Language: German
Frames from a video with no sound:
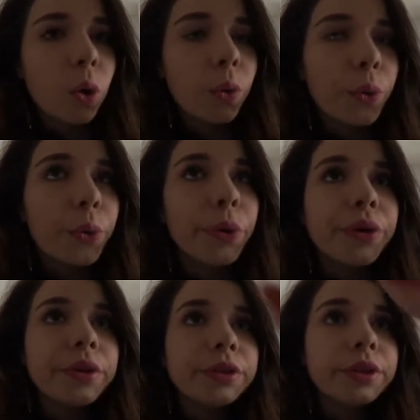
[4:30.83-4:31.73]

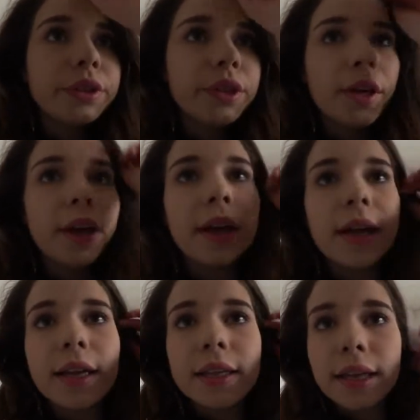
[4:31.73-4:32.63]
Und
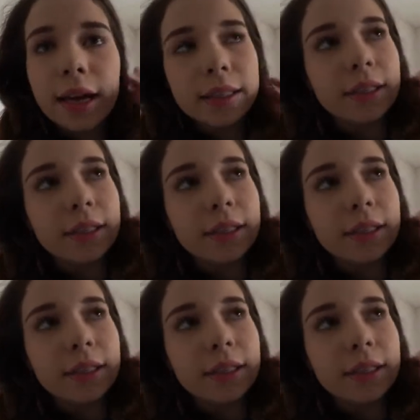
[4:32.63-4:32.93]
ja,